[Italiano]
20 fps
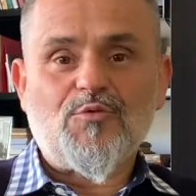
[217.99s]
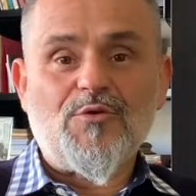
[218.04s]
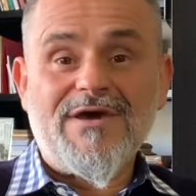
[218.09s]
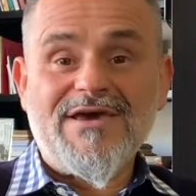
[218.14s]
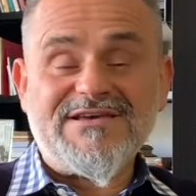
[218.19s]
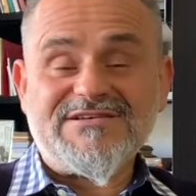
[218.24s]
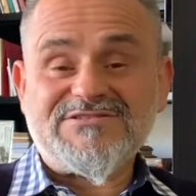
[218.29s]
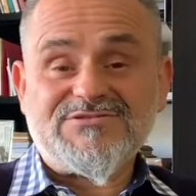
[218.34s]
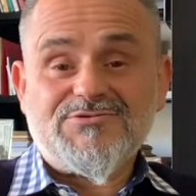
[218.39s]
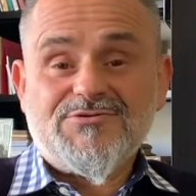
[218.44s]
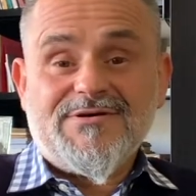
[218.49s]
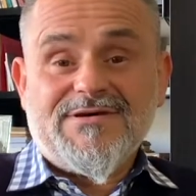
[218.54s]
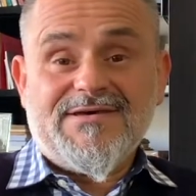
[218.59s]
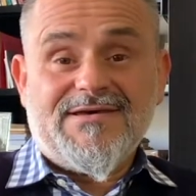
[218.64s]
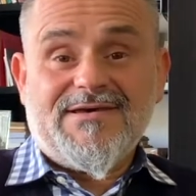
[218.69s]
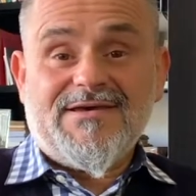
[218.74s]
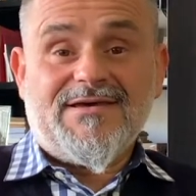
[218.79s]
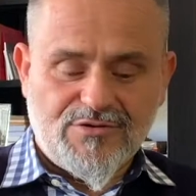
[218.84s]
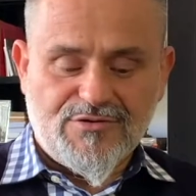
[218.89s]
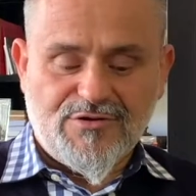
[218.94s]
Questo
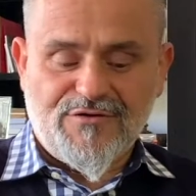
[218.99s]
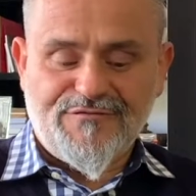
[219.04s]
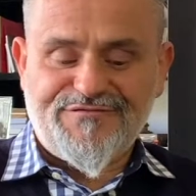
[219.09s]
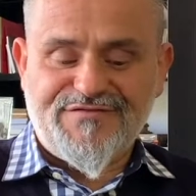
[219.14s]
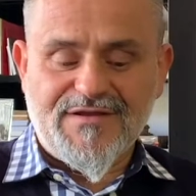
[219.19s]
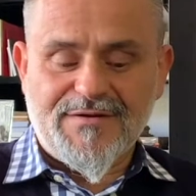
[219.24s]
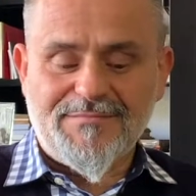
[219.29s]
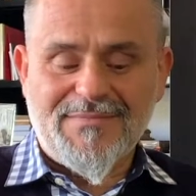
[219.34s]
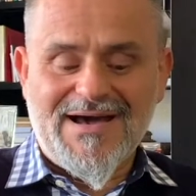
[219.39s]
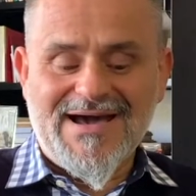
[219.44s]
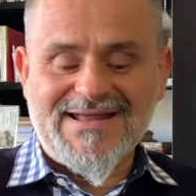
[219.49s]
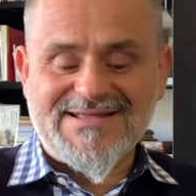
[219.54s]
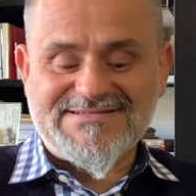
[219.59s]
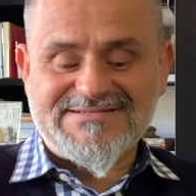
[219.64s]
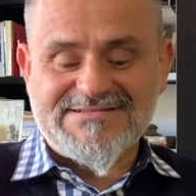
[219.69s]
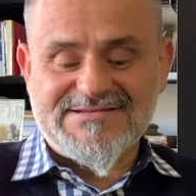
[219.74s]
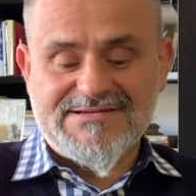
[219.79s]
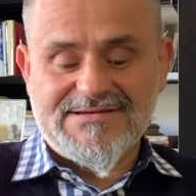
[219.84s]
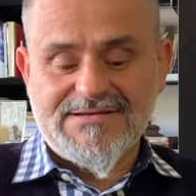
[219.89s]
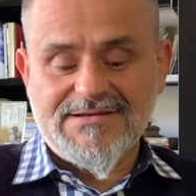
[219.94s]
è non
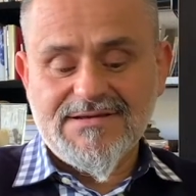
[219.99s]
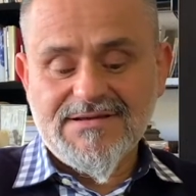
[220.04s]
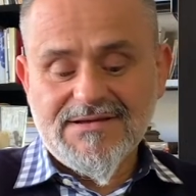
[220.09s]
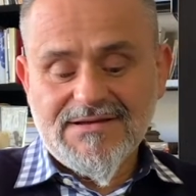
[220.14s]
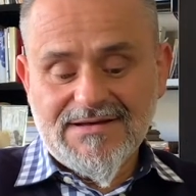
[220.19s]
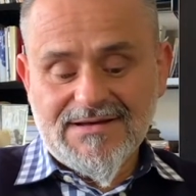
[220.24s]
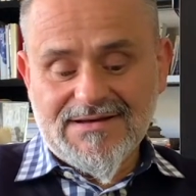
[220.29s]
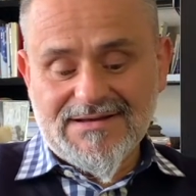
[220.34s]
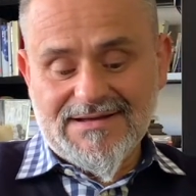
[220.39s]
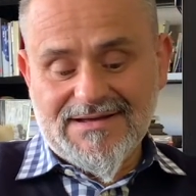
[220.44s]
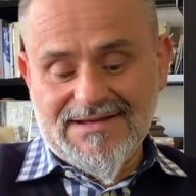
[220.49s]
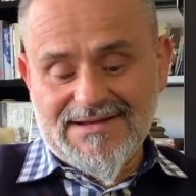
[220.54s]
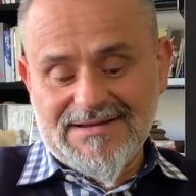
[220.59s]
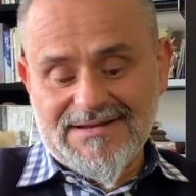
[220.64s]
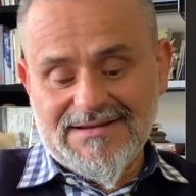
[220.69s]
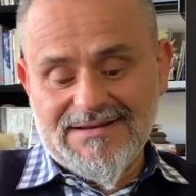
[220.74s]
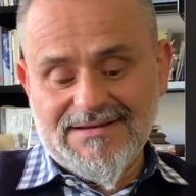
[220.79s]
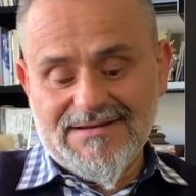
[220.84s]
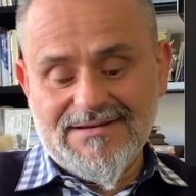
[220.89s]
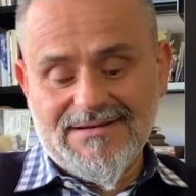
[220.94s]
fermarsi a,
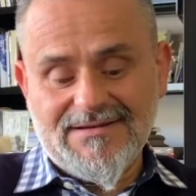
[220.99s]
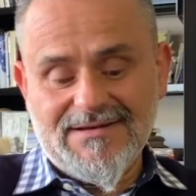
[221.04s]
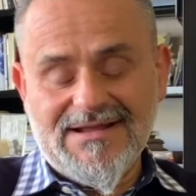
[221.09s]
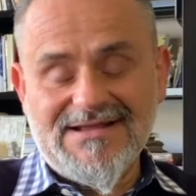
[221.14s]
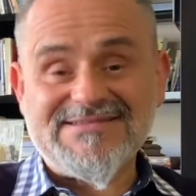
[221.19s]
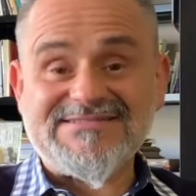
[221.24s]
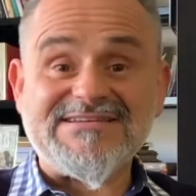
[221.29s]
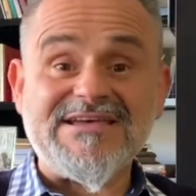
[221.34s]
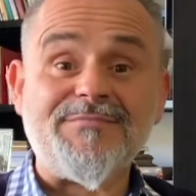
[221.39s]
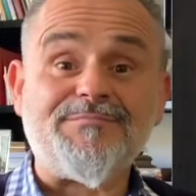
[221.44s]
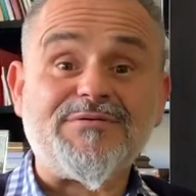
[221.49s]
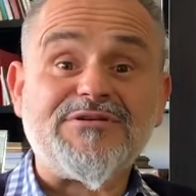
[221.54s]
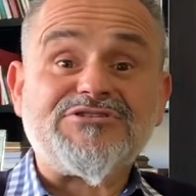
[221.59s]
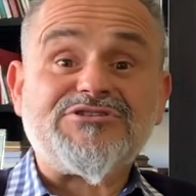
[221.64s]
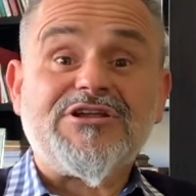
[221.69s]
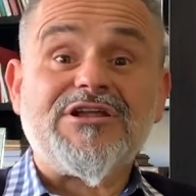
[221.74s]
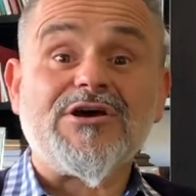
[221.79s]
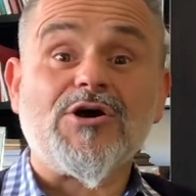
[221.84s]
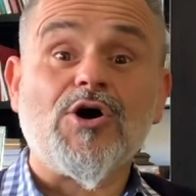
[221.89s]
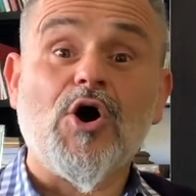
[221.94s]
al, al,
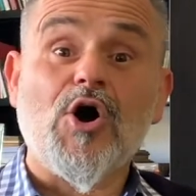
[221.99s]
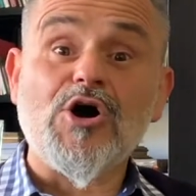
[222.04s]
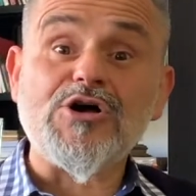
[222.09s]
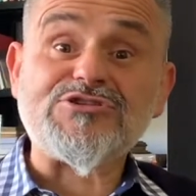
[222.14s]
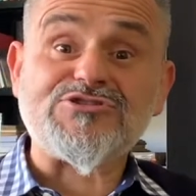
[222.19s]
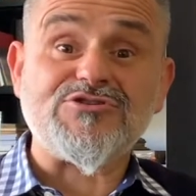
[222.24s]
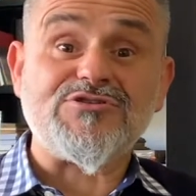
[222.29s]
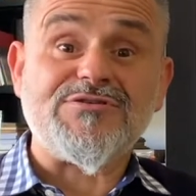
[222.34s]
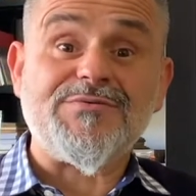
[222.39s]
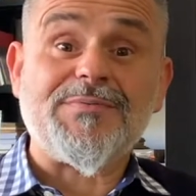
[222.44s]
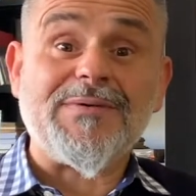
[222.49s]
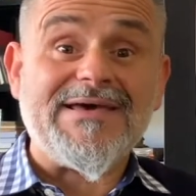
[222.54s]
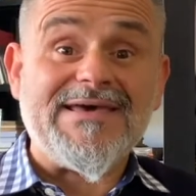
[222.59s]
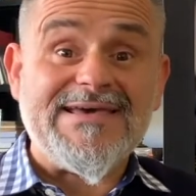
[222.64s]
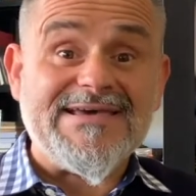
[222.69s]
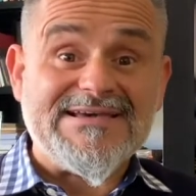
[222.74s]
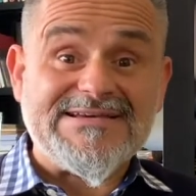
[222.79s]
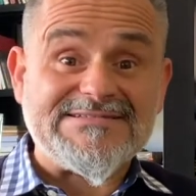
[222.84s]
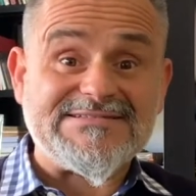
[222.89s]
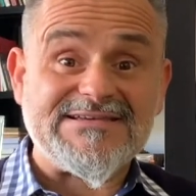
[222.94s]
semplice negozio di
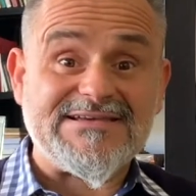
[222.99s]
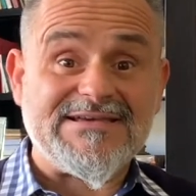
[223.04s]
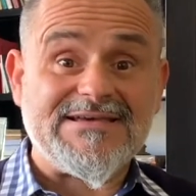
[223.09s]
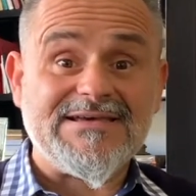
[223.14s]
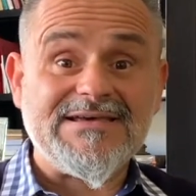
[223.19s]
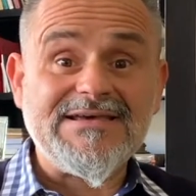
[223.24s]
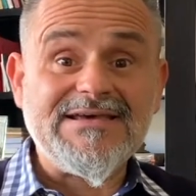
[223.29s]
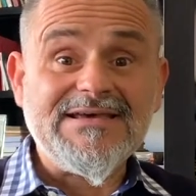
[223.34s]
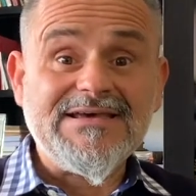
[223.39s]
paese,